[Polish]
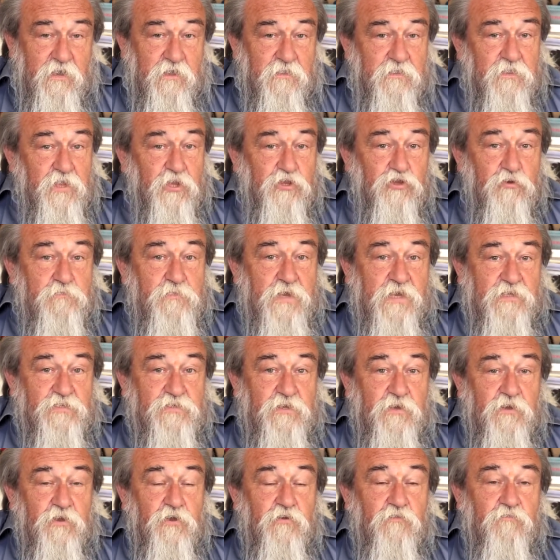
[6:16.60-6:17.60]
Natomiast
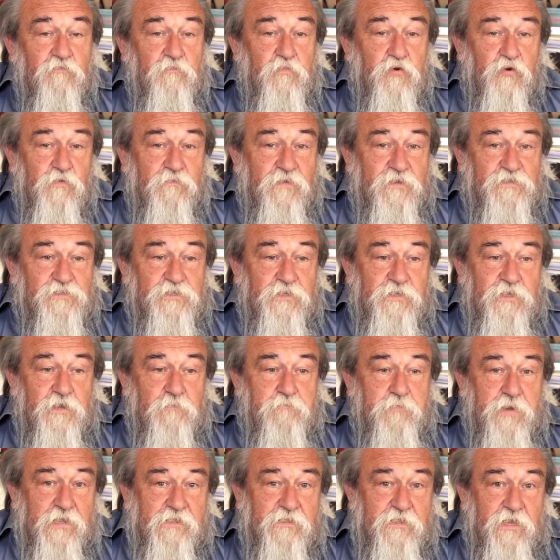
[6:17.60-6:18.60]
wprowadzenie
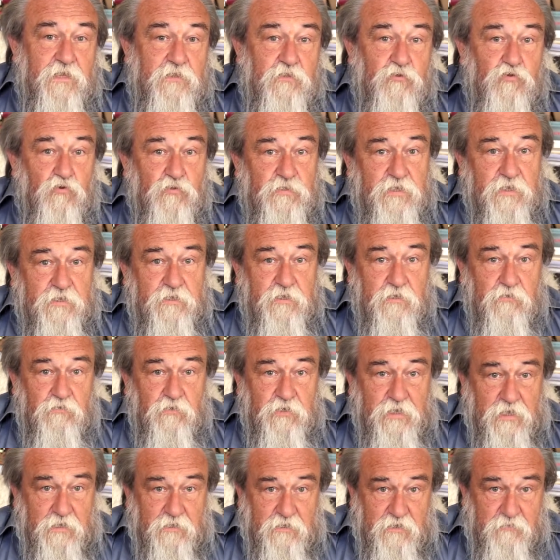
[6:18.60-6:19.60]
patentu takiego
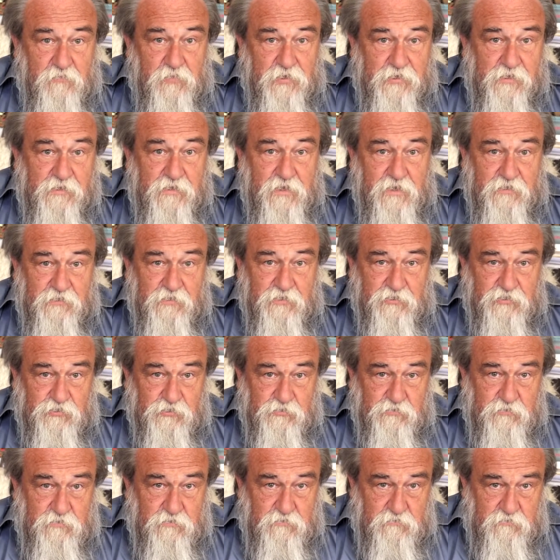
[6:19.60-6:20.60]
jak Amerykanie, że
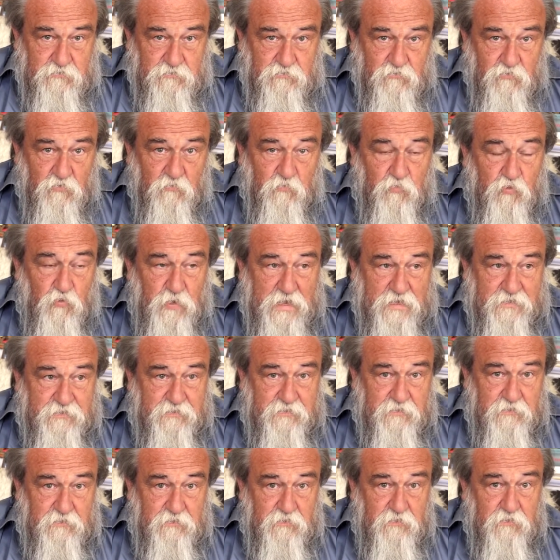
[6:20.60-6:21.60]

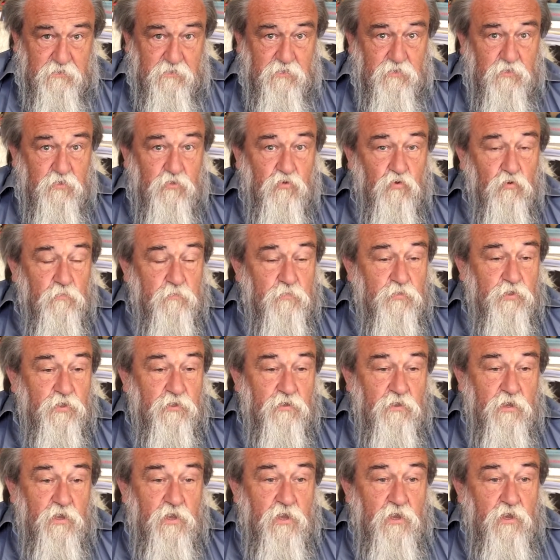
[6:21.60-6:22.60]
opłaty i kupno,
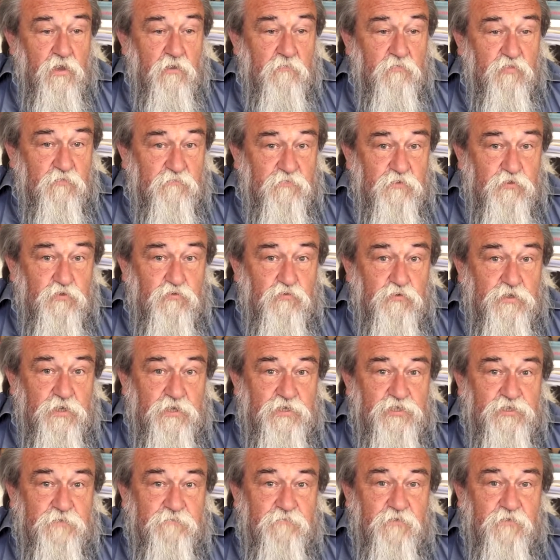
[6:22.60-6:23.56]
powoduje, że